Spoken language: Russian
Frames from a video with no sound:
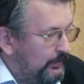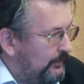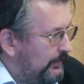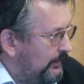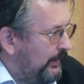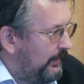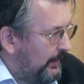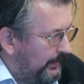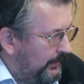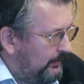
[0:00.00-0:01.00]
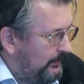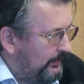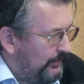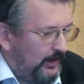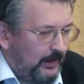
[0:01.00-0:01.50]
солнцестояние,
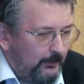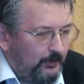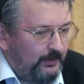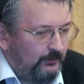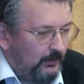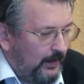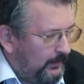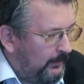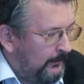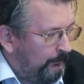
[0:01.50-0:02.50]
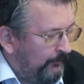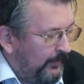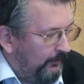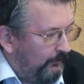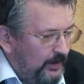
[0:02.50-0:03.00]
декабрь-январь,
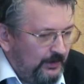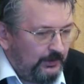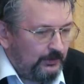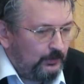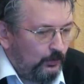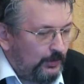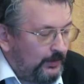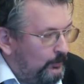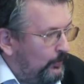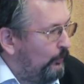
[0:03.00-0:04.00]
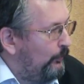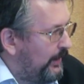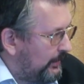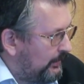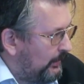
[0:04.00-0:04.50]
вместе с душами
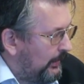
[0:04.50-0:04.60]
умерших,